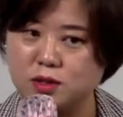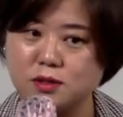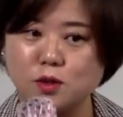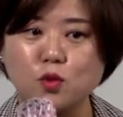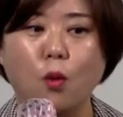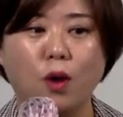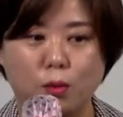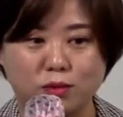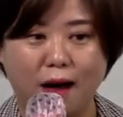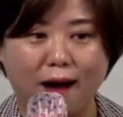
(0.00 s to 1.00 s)
진짜
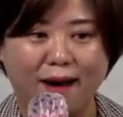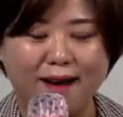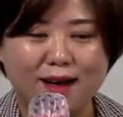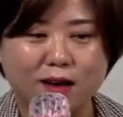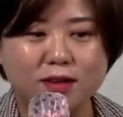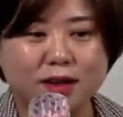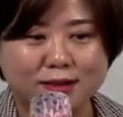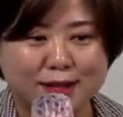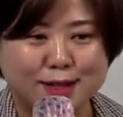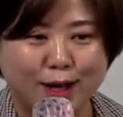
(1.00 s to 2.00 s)
좋은가 보다. 근데
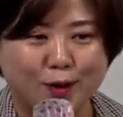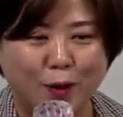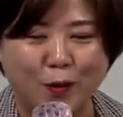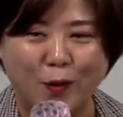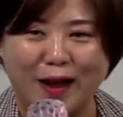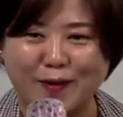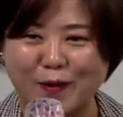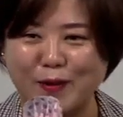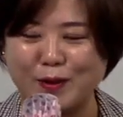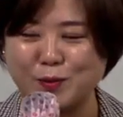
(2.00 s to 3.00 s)
그때 제가 더 놀란
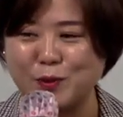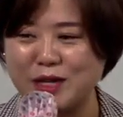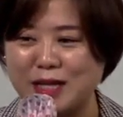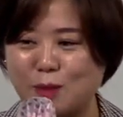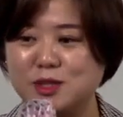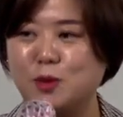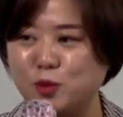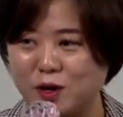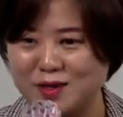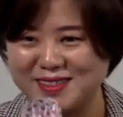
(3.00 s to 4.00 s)
건 이분이
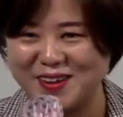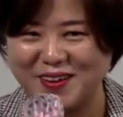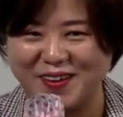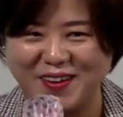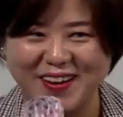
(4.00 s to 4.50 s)
남자분이었어요.